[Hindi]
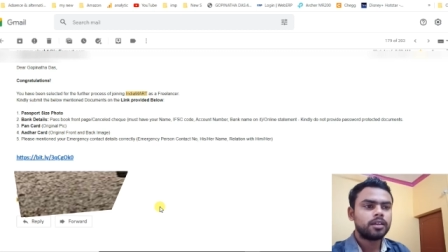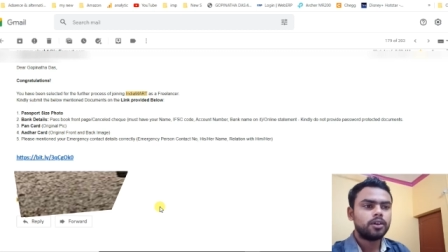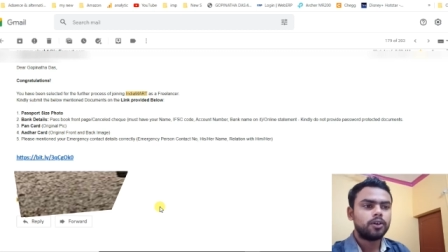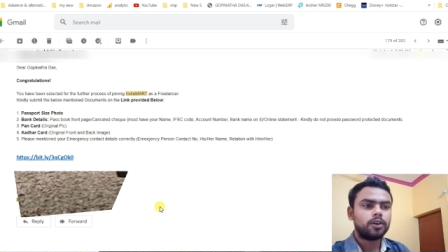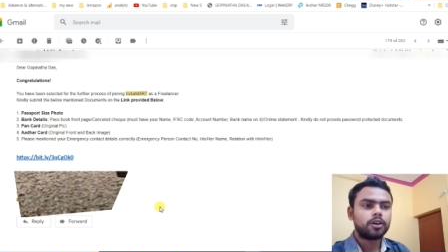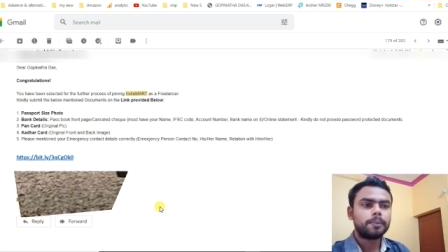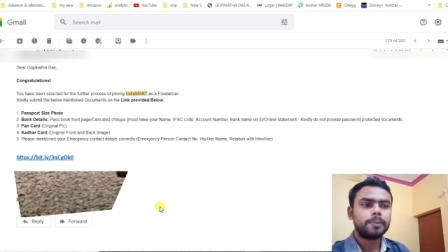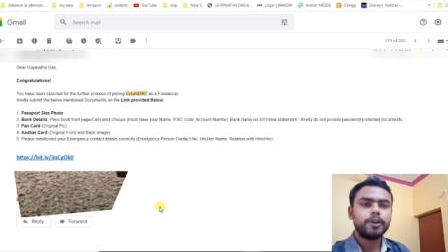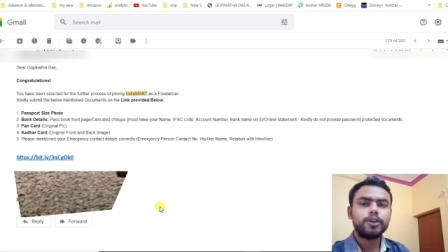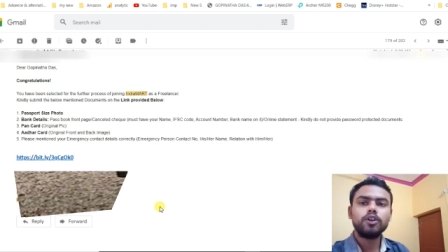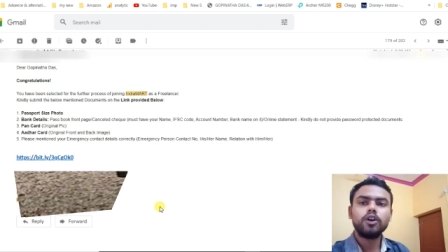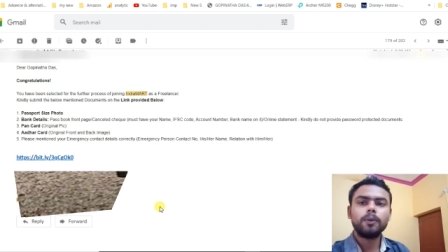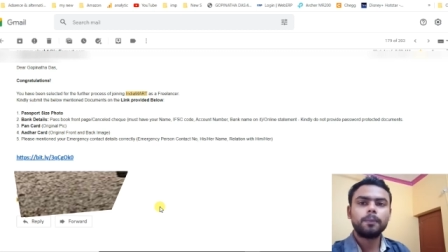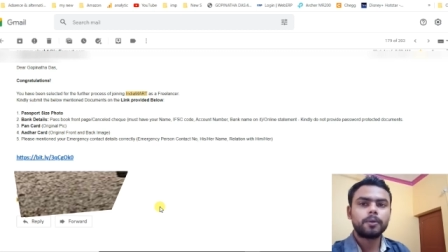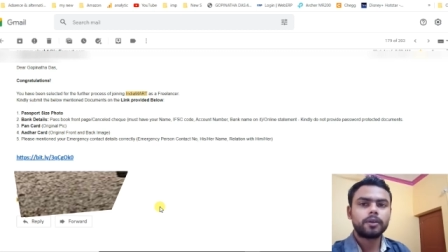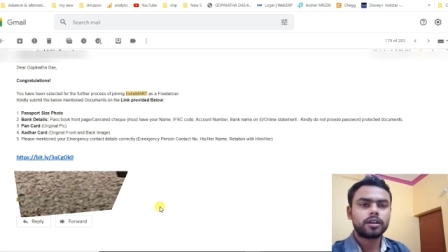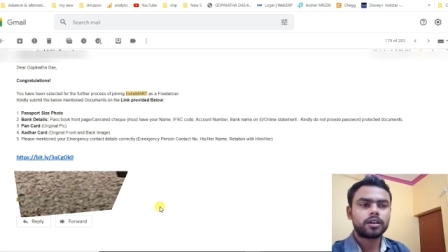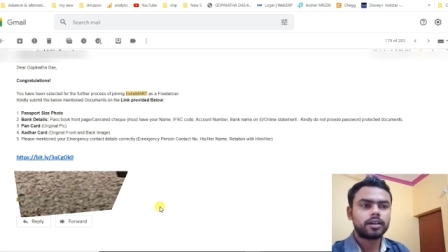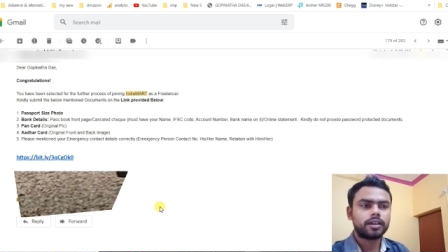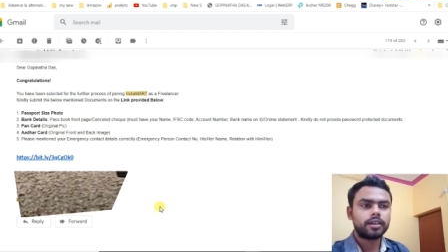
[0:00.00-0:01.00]
और वीडियो
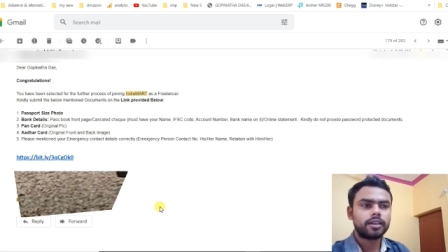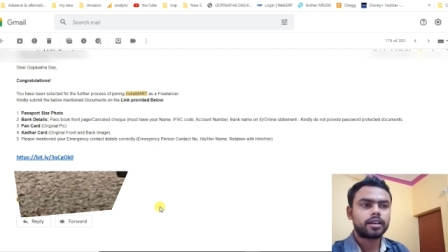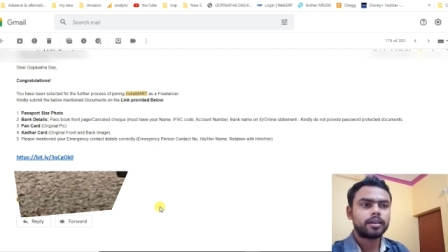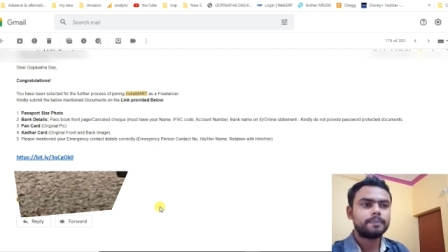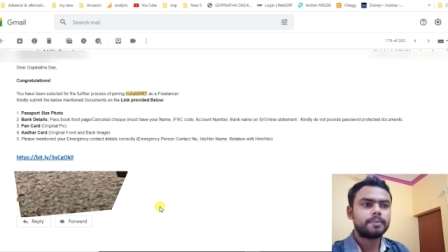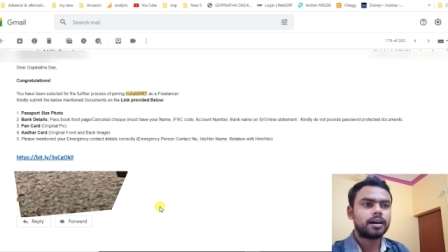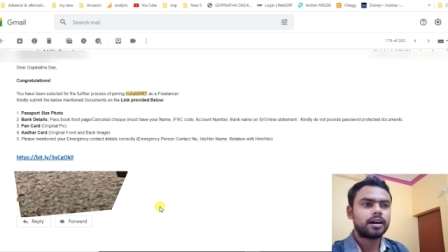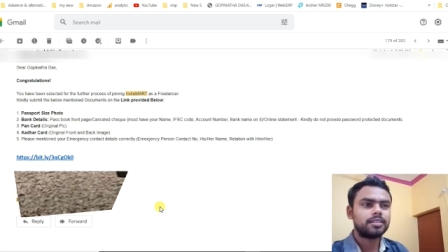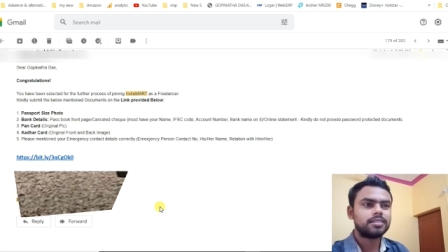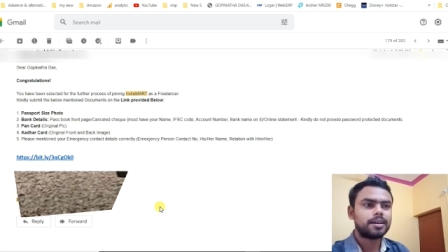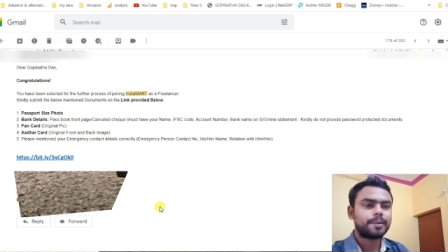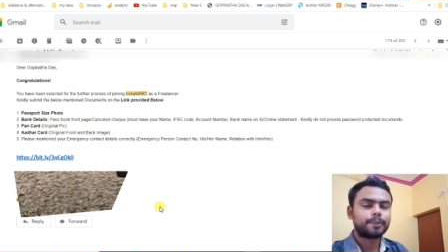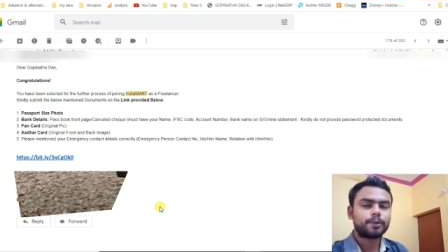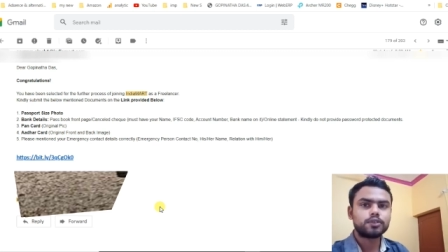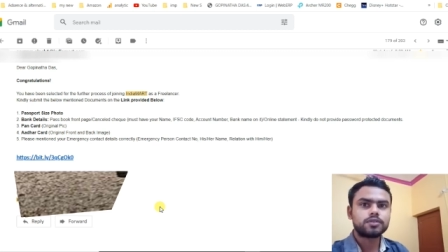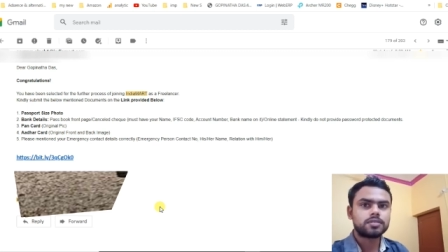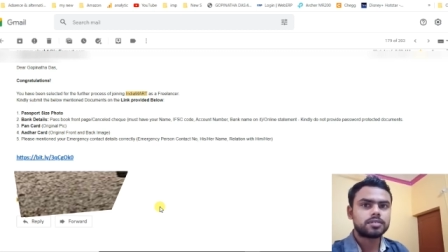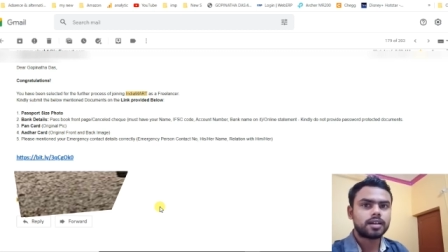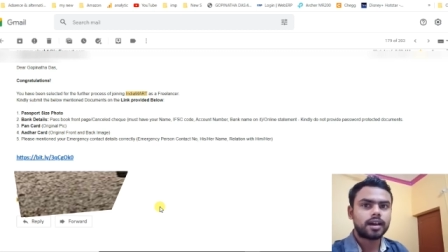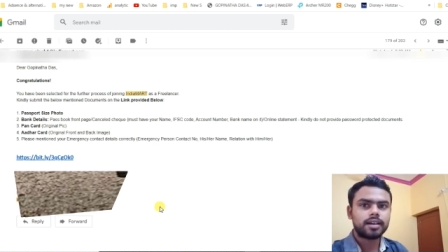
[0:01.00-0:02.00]
अपलोड करने के बाद
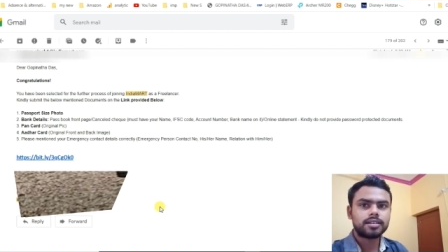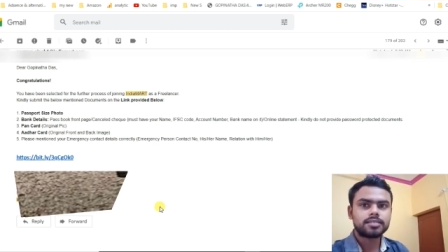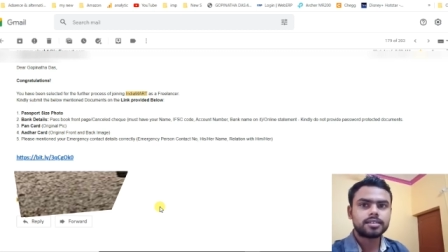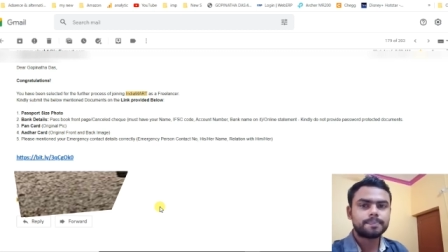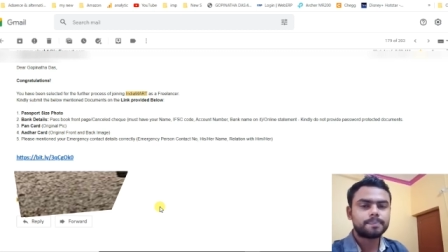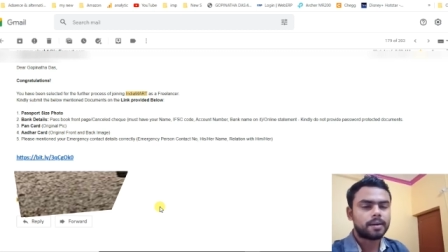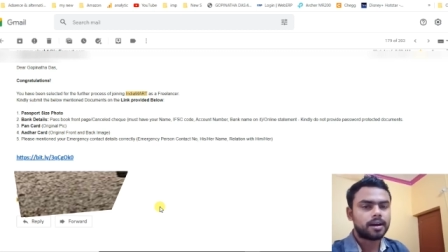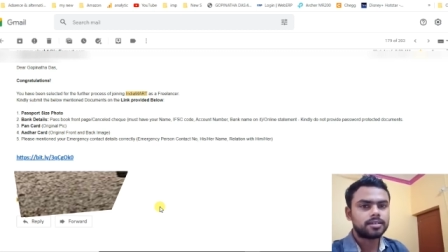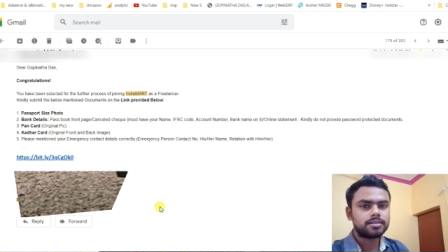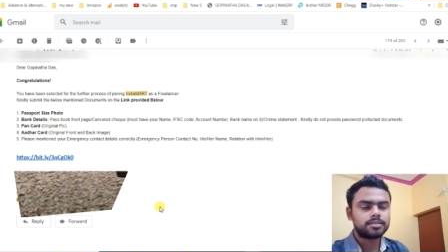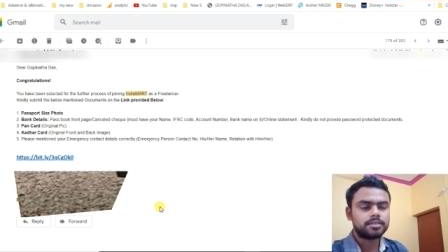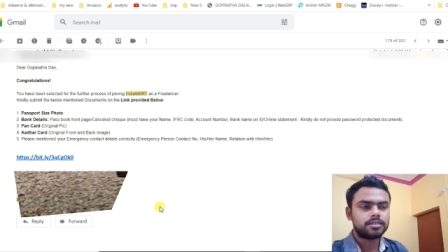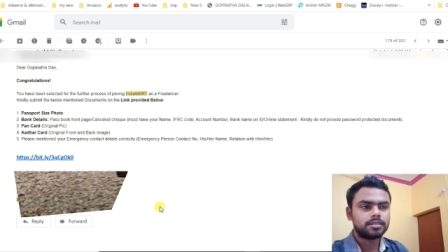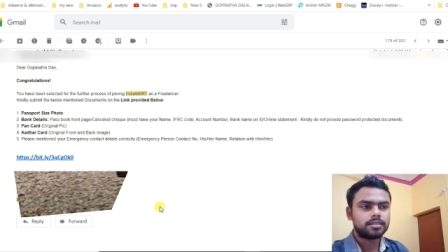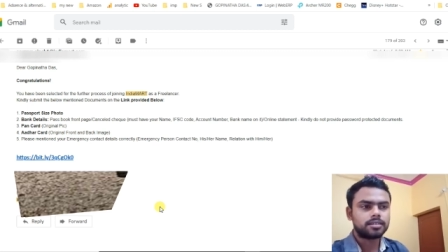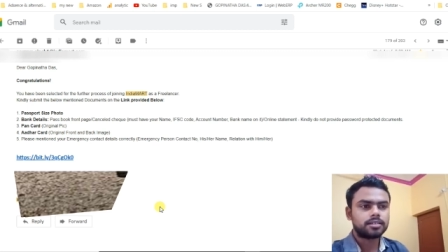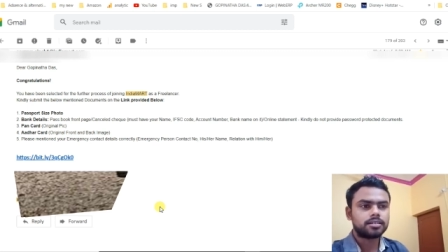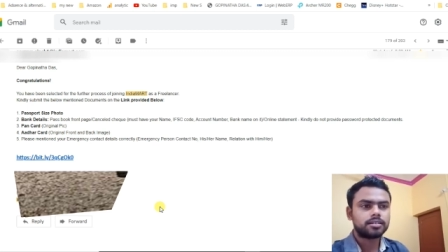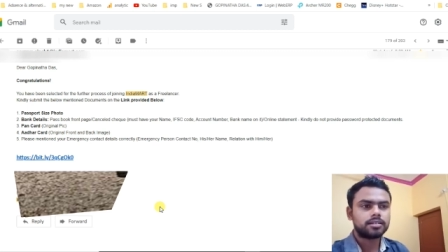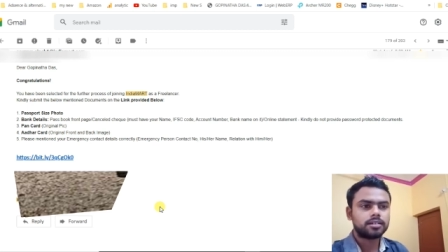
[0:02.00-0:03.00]
आपको चार से पाँच
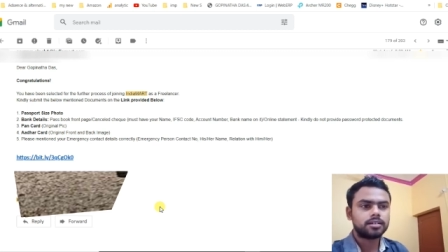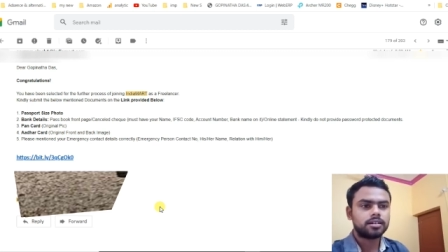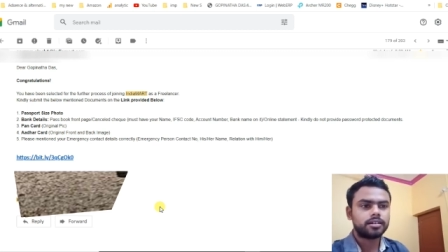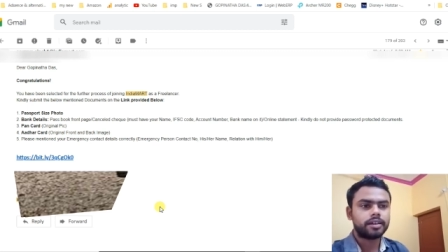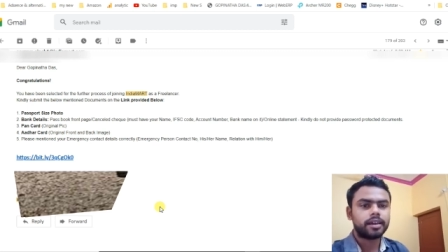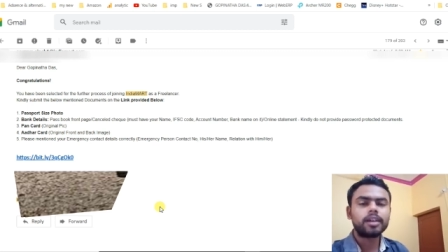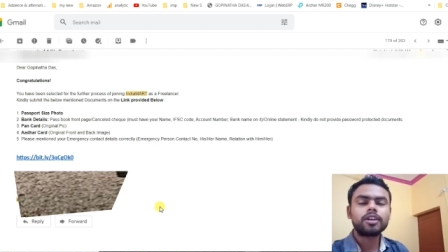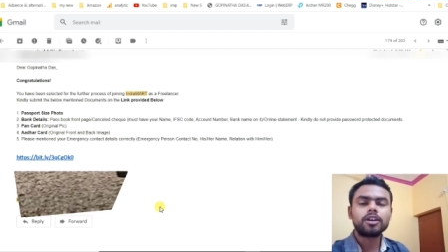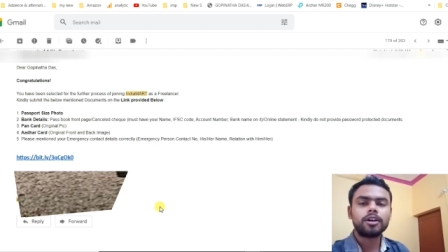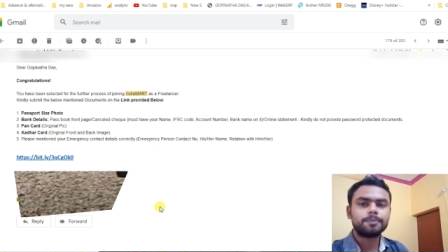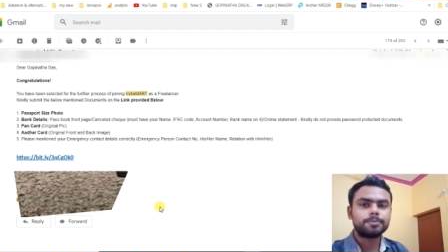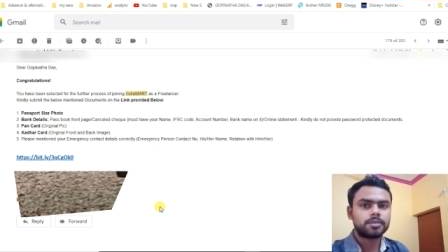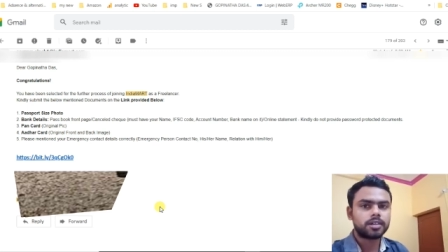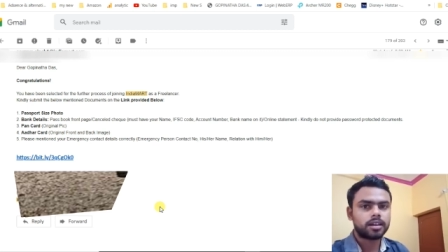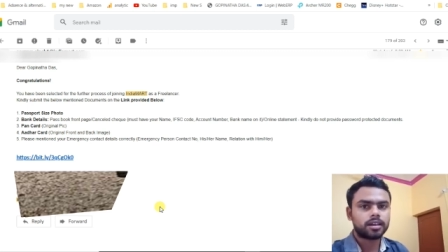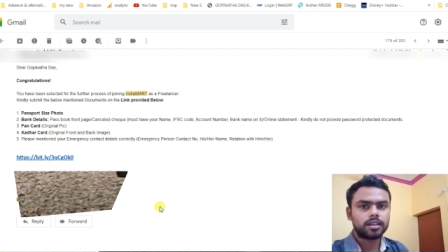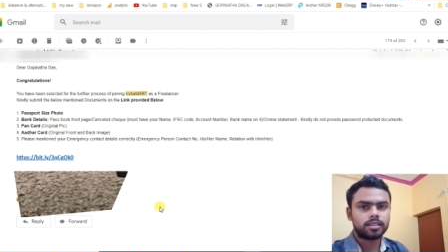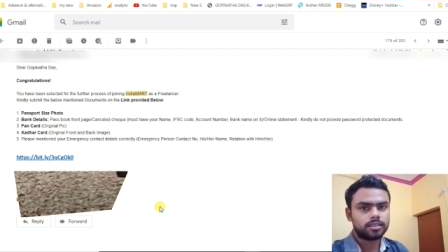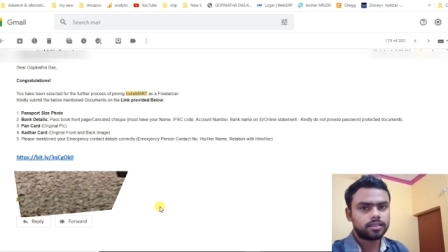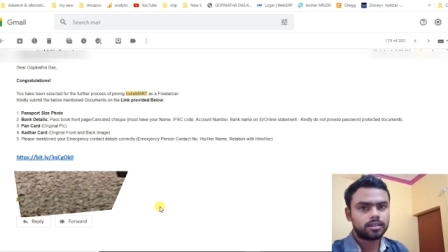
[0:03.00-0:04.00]
दिन एक
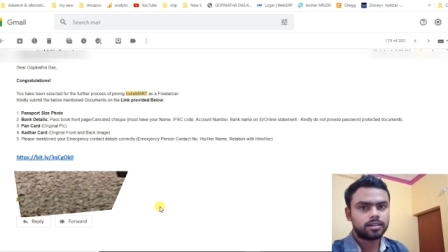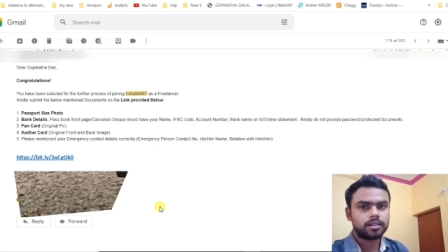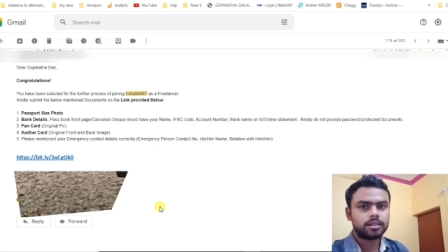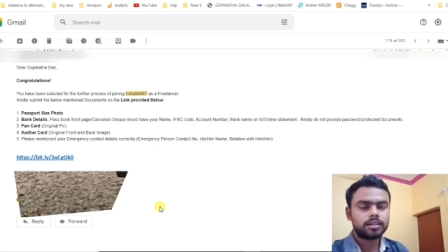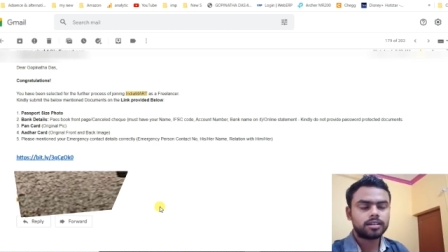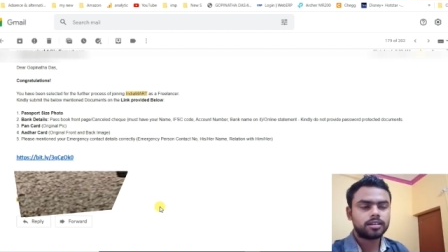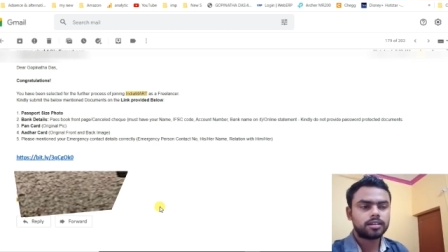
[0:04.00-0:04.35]
हफ्ते के अंदर